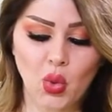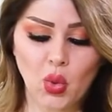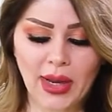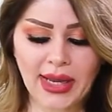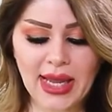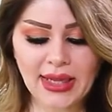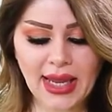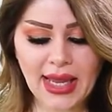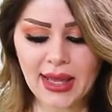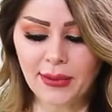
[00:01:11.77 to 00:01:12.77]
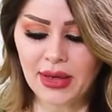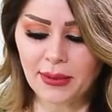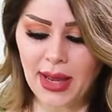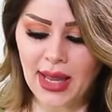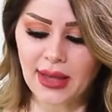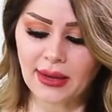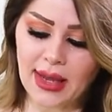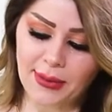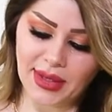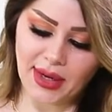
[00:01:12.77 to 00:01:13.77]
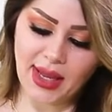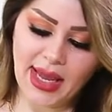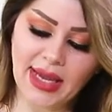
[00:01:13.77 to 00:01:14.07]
وكان حامل معه كاميرا